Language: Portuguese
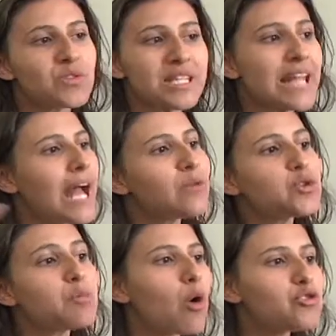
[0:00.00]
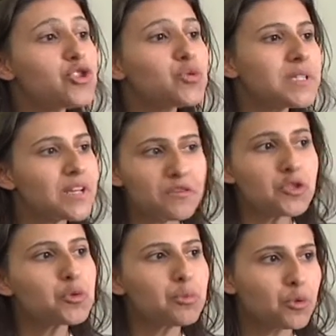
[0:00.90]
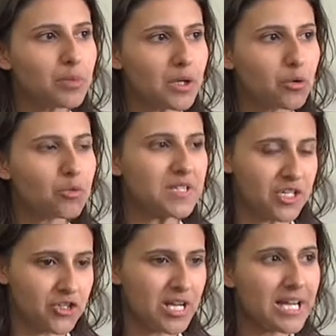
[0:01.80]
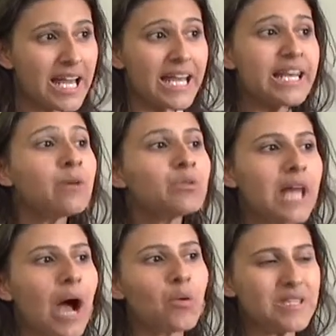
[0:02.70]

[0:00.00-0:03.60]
se dá nos moldes de um serviço público, ou seja, não dá ao